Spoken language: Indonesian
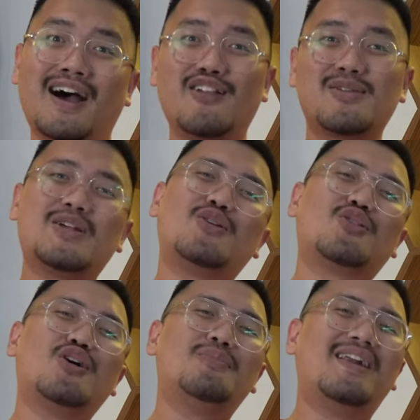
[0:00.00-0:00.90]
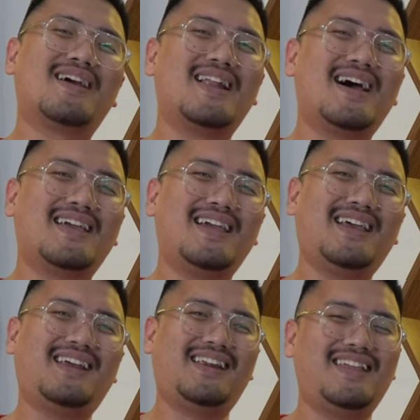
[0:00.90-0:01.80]
Halo Sobat Toto, balik
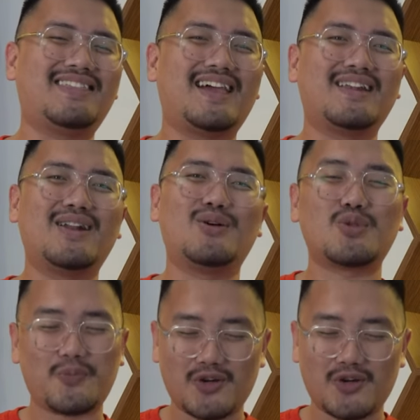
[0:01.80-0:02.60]
lagi di channel Auto